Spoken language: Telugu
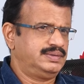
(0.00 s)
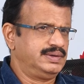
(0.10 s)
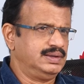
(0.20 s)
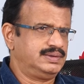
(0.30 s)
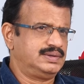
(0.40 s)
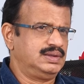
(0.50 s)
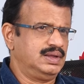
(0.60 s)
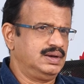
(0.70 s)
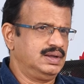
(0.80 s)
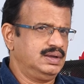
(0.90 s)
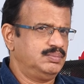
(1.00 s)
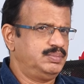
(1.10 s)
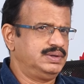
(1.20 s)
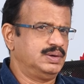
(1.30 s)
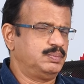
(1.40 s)
చీల్చి దీన్ని
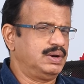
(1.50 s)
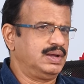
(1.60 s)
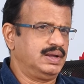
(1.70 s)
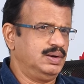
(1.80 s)
బీజేపీలోకి